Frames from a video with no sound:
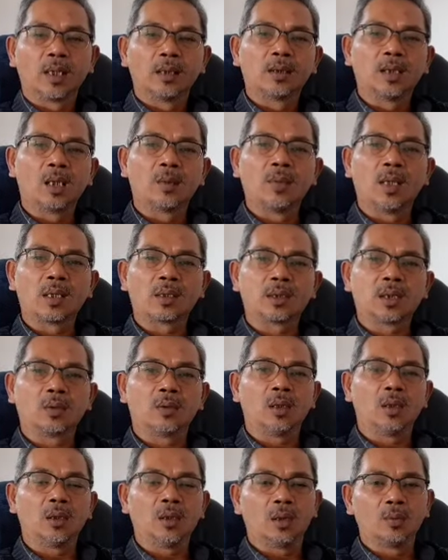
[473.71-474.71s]
terima kasih
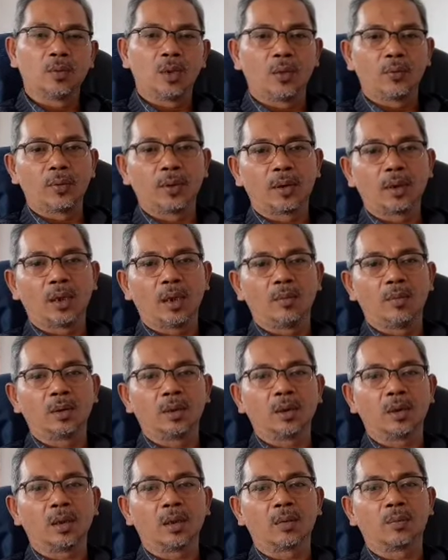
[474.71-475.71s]
walau
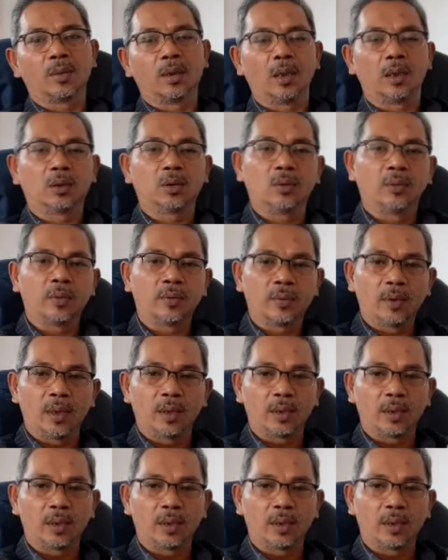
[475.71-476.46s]
bila taufiq